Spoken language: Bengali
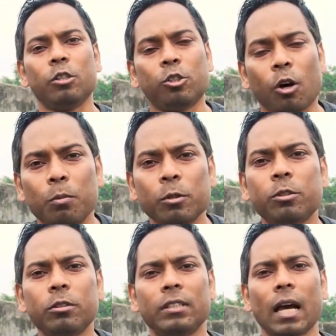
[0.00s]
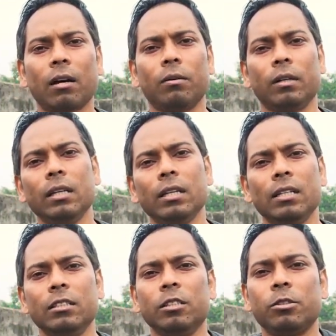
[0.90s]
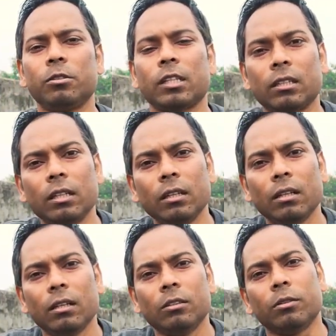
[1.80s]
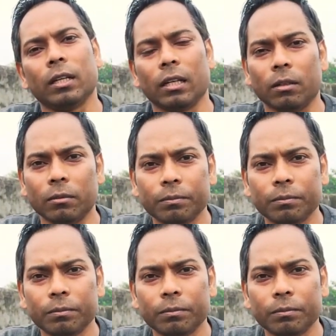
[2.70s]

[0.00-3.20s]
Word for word: সর্বস্ব ত্যাগ করে যিশুর সাথে চলে গেল